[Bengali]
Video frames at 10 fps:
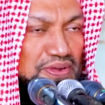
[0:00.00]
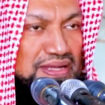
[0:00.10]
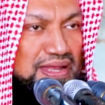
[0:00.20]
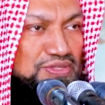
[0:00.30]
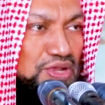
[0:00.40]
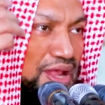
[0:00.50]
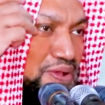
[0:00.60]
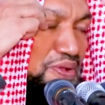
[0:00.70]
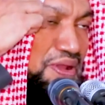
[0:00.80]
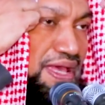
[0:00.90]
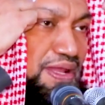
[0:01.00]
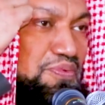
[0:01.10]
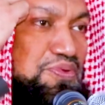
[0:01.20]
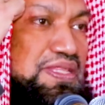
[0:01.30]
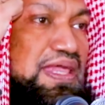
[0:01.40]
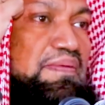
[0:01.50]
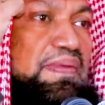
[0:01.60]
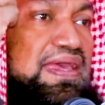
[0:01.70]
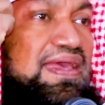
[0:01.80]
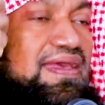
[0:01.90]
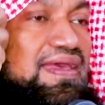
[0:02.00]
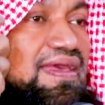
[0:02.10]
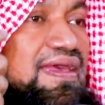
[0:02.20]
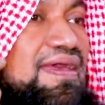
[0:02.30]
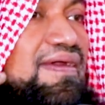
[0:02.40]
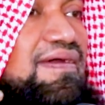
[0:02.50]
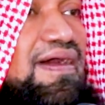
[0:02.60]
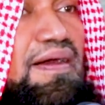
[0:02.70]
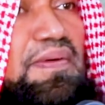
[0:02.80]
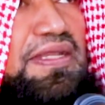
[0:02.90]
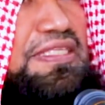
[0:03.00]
ঘন্টা সারাক্ষণ এখানে বসে থাকবে আমার